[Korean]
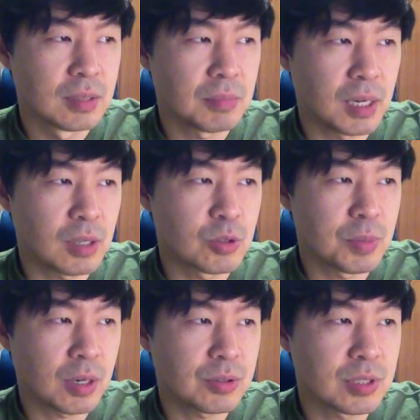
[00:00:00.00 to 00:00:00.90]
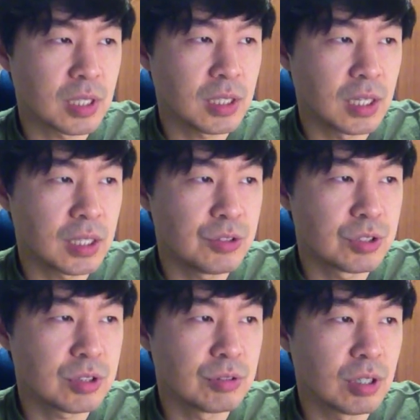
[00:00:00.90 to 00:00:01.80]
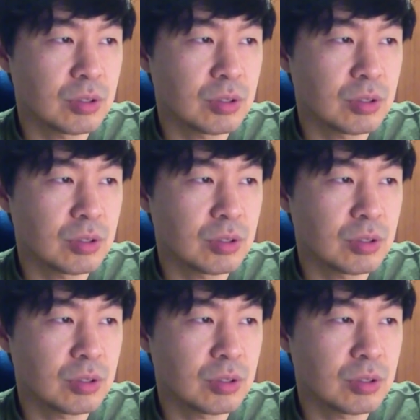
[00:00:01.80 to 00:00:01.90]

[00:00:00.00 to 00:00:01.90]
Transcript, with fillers: 방향을 좀 바꿨으니까 양해해 주시고요.